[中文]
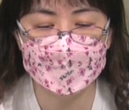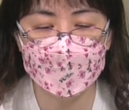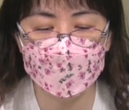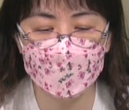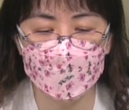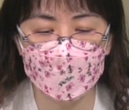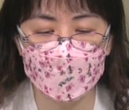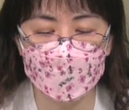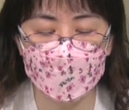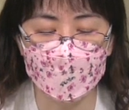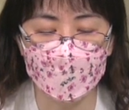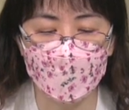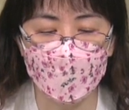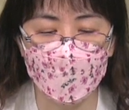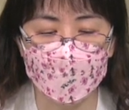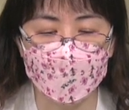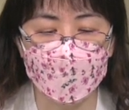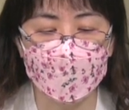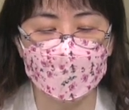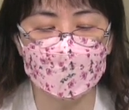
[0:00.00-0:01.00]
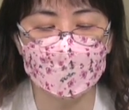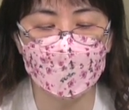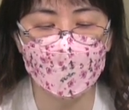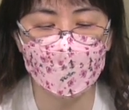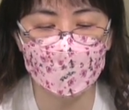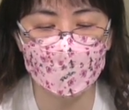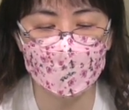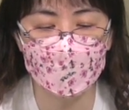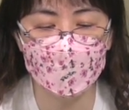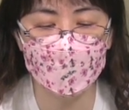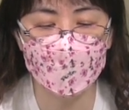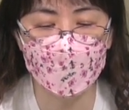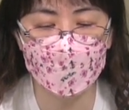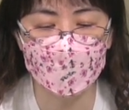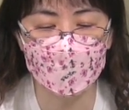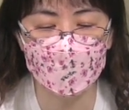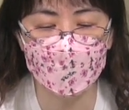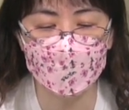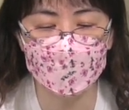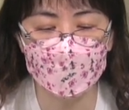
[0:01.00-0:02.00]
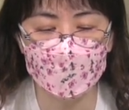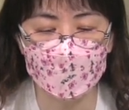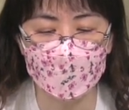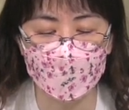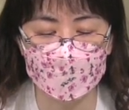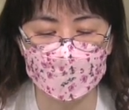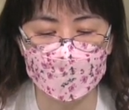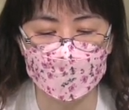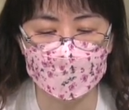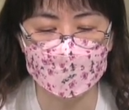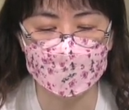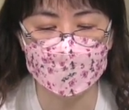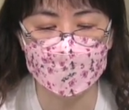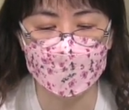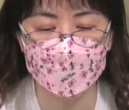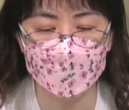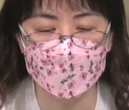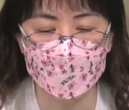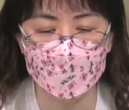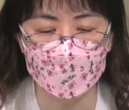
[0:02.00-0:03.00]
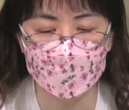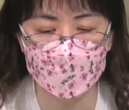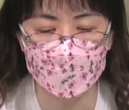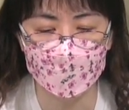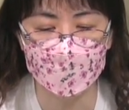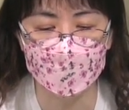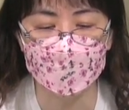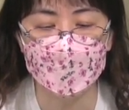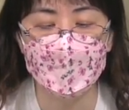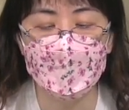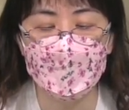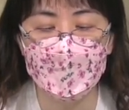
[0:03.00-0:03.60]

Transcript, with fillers: 在这里，我看到需要遵守的诫命是：